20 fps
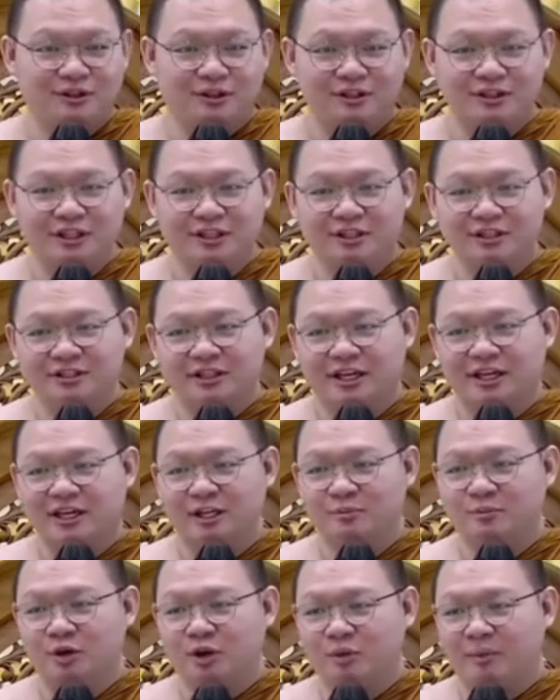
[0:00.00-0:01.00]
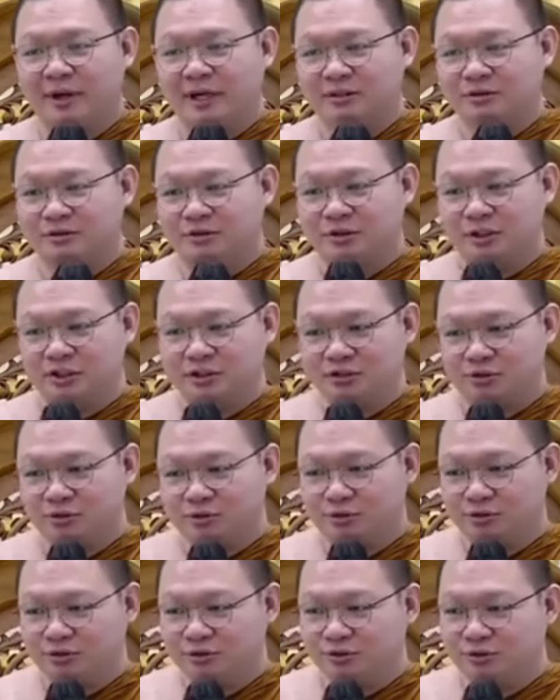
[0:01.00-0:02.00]
Jadi saya dibawa masuk ini
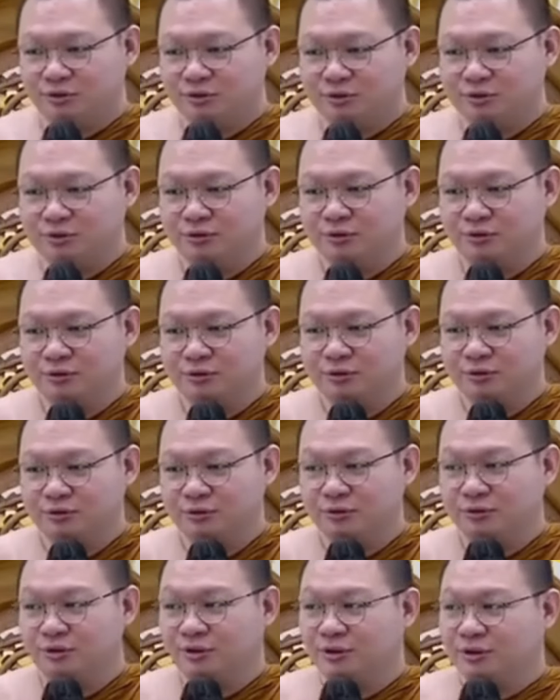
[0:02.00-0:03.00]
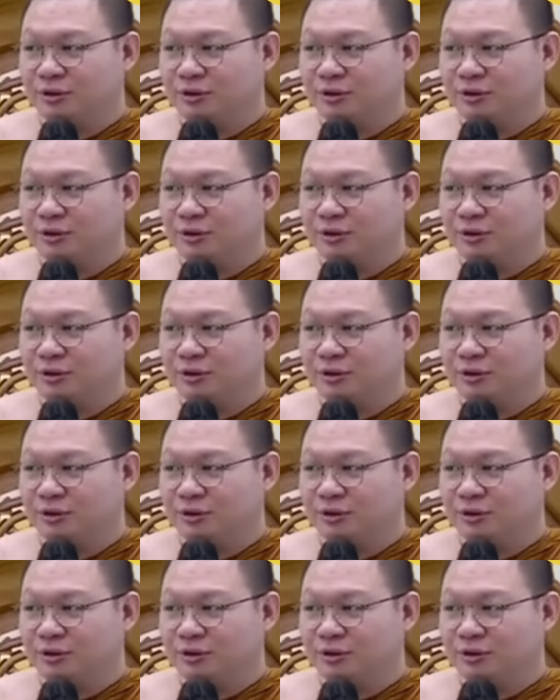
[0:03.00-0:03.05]
susu,